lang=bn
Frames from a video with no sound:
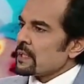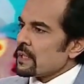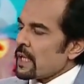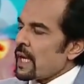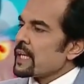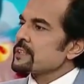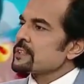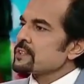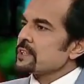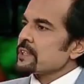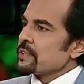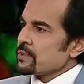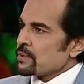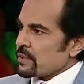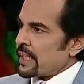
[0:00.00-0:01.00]
লাস্ট যে
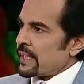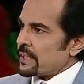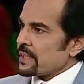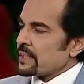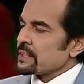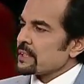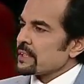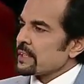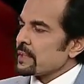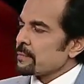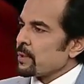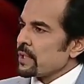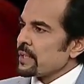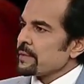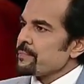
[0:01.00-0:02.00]
ট্রায়ালটা সেটাকে
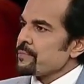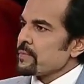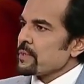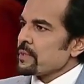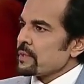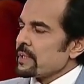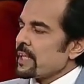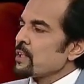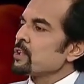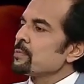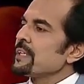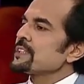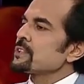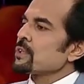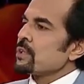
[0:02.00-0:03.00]
বলে
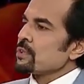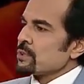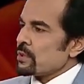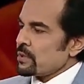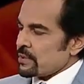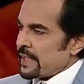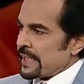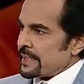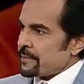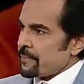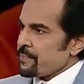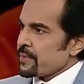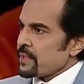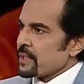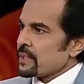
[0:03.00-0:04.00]
র্যান্ডোমাইজড কন্ট্রোল ট্রায়াল
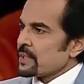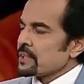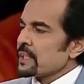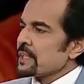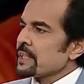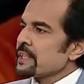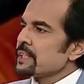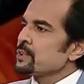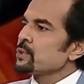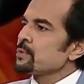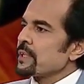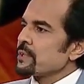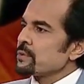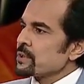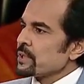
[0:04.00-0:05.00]
সেখানে কিছু
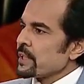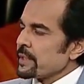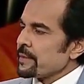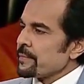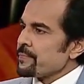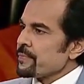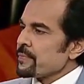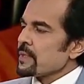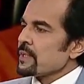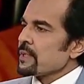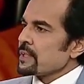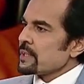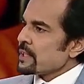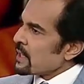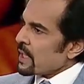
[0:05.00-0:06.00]
মানুষকে
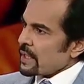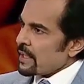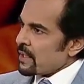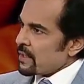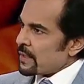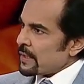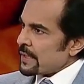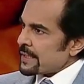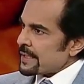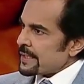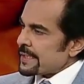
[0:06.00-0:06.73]
টিকা দেওয়া হয়